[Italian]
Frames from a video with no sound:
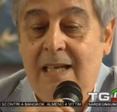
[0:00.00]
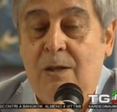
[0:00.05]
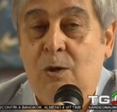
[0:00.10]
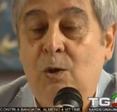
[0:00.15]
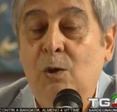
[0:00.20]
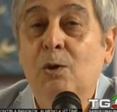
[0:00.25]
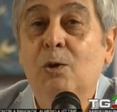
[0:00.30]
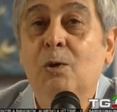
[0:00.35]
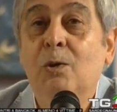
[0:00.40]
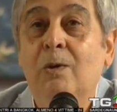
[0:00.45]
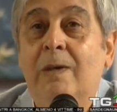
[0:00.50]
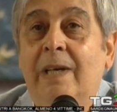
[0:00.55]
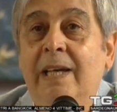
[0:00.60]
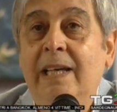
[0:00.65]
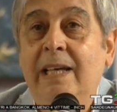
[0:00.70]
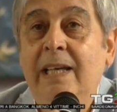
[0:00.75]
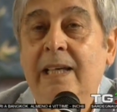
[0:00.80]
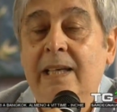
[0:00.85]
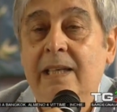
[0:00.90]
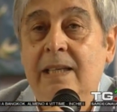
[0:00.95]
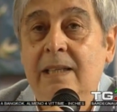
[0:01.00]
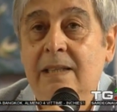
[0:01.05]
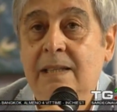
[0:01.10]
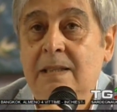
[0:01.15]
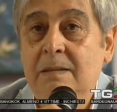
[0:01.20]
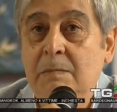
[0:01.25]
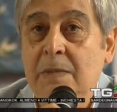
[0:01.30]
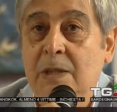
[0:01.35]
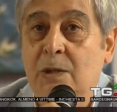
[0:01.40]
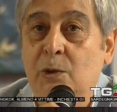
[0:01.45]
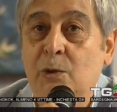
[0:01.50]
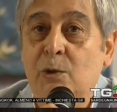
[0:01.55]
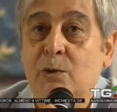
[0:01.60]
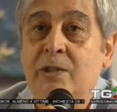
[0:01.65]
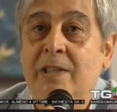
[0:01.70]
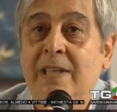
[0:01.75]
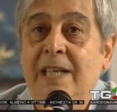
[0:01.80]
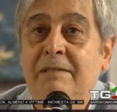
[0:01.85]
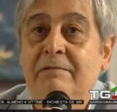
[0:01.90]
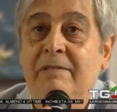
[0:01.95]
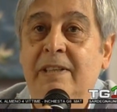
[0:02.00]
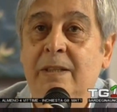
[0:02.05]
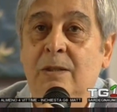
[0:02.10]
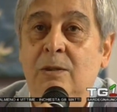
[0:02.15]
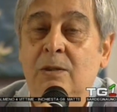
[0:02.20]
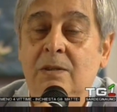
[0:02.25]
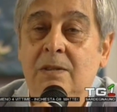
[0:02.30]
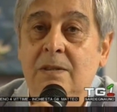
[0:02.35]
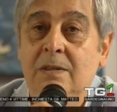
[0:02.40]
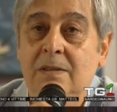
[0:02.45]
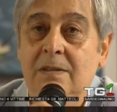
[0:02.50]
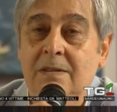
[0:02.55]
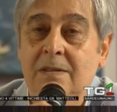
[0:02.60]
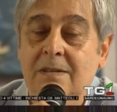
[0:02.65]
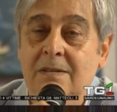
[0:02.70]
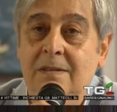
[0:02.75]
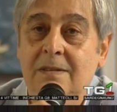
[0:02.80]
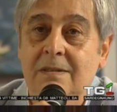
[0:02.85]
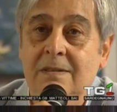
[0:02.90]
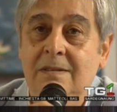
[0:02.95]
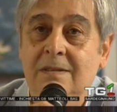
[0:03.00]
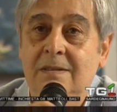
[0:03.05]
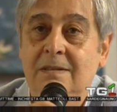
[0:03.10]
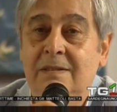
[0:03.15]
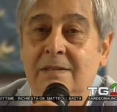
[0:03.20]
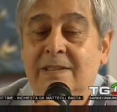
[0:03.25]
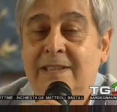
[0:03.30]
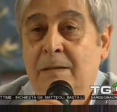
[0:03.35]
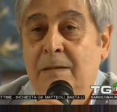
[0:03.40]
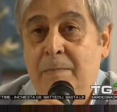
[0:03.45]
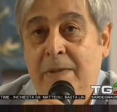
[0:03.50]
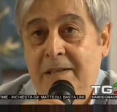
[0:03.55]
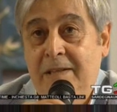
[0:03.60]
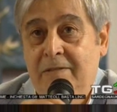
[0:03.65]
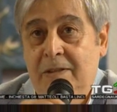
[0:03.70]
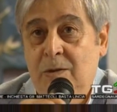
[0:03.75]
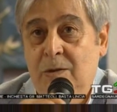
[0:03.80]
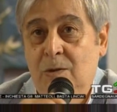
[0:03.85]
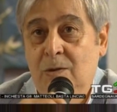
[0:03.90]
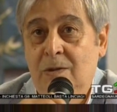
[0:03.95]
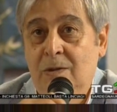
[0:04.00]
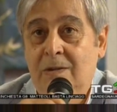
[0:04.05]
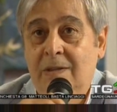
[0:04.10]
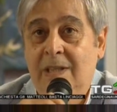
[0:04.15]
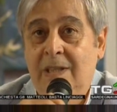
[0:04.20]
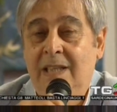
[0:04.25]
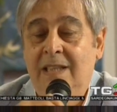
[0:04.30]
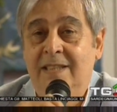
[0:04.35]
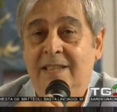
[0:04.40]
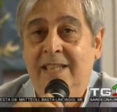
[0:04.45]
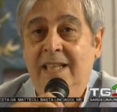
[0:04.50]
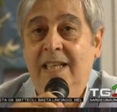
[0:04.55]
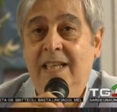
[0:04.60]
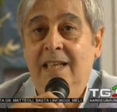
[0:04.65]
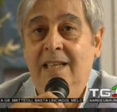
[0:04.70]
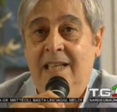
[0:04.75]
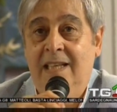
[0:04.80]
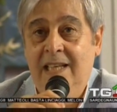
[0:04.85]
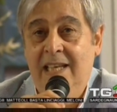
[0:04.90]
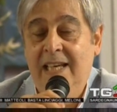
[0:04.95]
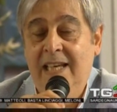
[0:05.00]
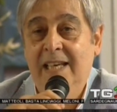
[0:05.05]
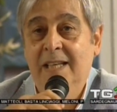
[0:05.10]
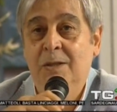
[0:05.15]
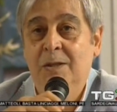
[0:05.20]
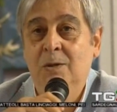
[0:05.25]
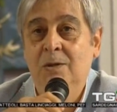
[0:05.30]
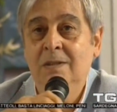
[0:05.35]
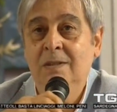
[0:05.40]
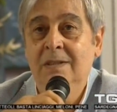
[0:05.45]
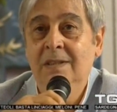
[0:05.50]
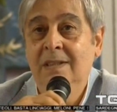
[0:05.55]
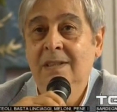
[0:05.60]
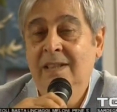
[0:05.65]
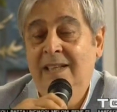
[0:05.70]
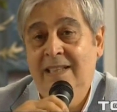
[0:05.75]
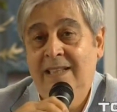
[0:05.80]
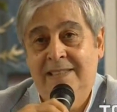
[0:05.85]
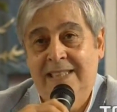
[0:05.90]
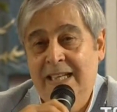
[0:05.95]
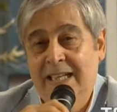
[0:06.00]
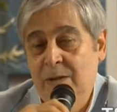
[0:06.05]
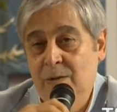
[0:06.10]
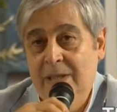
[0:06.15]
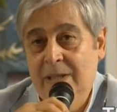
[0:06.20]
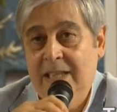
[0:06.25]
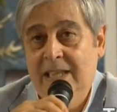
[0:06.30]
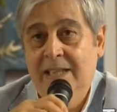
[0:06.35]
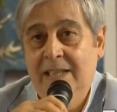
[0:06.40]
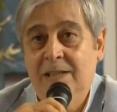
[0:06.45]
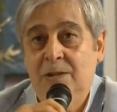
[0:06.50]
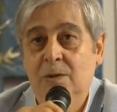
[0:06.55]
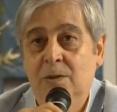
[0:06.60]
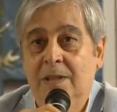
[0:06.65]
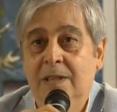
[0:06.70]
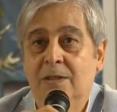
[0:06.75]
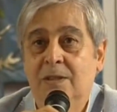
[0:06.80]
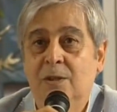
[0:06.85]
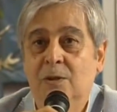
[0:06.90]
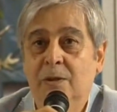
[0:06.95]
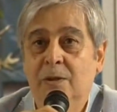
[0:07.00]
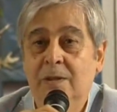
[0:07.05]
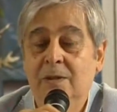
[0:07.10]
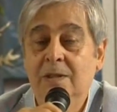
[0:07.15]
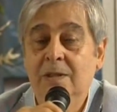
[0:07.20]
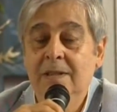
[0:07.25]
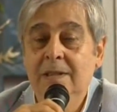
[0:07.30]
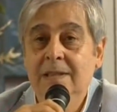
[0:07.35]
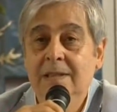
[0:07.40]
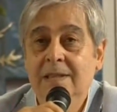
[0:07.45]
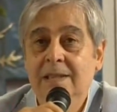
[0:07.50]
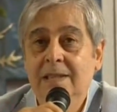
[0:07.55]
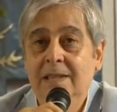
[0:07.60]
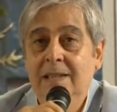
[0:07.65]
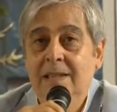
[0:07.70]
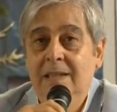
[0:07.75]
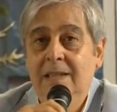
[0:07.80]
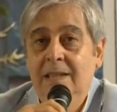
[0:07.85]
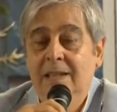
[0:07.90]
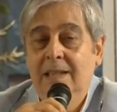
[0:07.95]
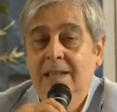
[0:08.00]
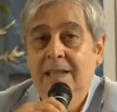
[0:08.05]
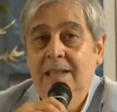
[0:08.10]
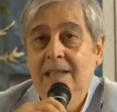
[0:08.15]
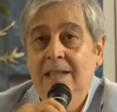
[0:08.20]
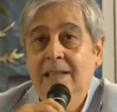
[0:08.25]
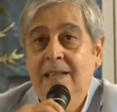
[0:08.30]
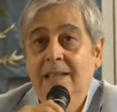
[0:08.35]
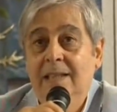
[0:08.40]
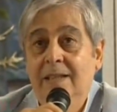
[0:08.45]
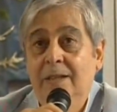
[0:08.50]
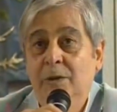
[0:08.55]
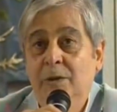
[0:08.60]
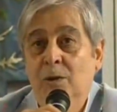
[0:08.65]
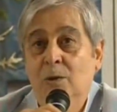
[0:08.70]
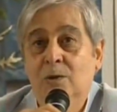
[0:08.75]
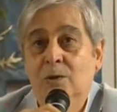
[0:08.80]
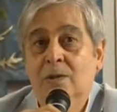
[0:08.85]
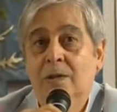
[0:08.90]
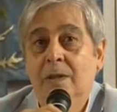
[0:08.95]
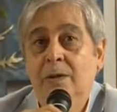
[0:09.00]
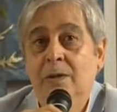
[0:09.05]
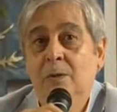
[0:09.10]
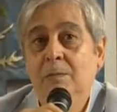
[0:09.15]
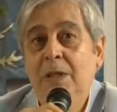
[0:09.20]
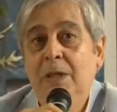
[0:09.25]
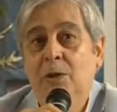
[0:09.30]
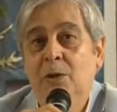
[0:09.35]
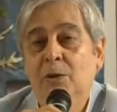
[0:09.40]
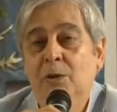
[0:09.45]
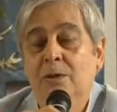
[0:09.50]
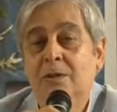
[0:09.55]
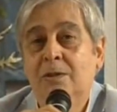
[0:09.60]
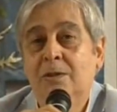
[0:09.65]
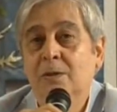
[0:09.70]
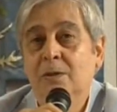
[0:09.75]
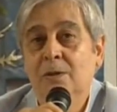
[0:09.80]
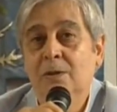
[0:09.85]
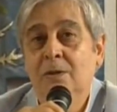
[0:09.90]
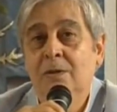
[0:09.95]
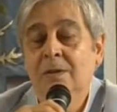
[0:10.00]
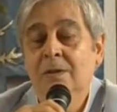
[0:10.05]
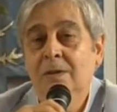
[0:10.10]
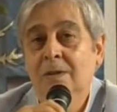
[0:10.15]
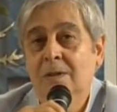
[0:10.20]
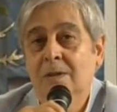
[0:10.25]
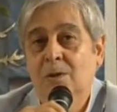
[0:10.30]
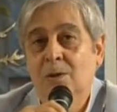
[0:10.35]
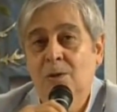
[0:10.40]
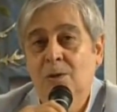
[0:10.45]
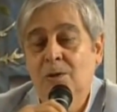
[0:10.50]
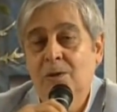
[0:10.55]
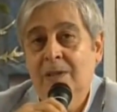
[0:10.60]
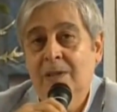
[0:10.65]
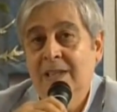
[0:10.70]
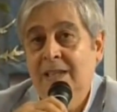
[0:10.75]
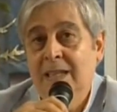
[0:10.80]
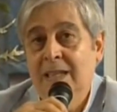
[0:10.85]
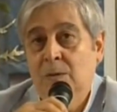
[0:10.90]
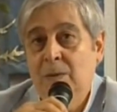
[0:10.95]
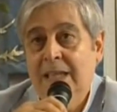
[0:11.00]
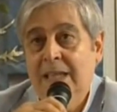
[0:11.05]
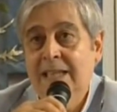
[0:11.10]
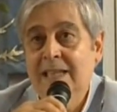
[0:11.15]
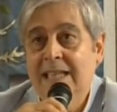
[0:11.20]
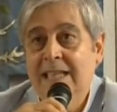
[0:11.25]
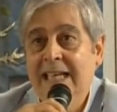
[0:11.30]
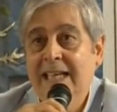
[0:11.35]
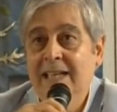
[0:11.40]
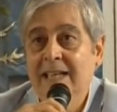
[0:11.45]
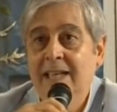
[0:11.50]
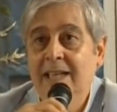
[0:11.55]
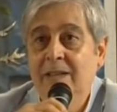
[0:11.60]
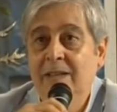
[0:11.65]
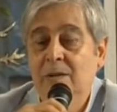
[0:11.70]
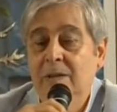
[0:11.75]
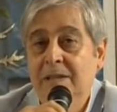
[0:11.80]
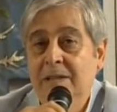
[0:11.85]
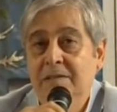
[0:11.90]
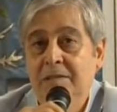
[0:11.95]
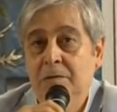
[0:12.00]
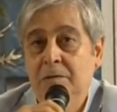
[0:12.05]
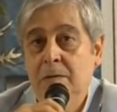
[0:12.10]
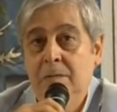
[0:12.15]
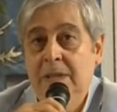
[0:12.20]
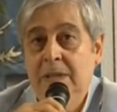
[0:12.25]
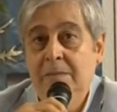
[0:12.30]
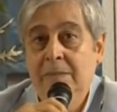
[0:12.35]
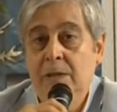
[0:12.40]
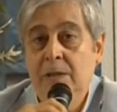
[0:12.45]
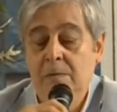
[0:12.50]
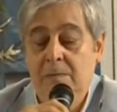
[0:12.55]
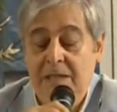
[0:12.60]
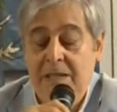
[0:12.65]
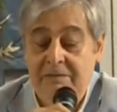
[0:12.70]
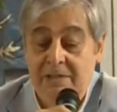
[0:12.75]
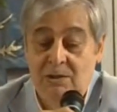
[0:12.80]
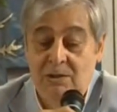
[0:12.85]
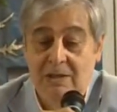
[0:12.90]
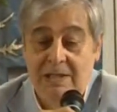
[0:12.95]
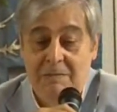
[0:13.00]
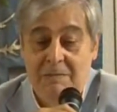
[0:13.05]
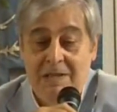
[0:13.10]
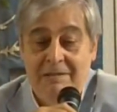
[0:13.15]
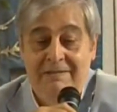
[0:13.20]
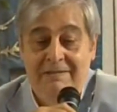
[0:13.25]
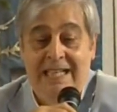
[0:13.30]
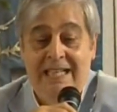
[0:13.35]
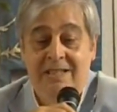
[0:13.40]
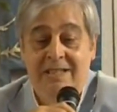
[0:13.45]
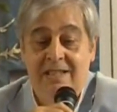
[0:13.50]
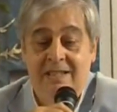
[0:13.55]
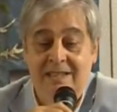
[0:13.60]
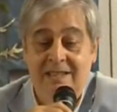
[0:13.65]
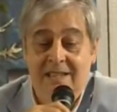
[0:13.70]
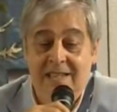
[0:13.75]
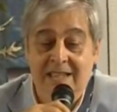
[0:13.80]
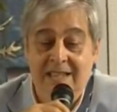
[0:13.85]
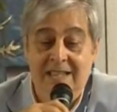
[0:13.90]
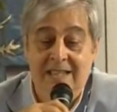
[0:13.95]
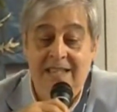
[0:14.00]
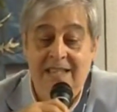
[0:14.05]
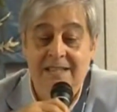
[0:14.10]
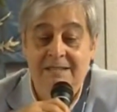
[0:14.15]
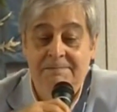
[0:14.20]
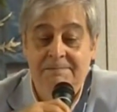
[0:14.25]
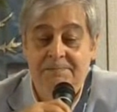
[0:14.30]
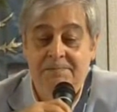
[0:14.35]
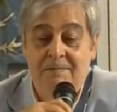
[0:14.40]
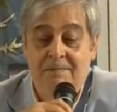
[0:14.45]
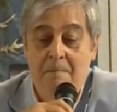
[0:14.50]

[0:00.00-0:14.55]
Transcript: Coloro che mi conoscevano sapevano chi, sei e chi ero e sanno anche adesso chi sono. Eh, non, lo, non mi conoscono coloro che da 40 anni non avevano nemmeno mai visto la mia faccia, si intende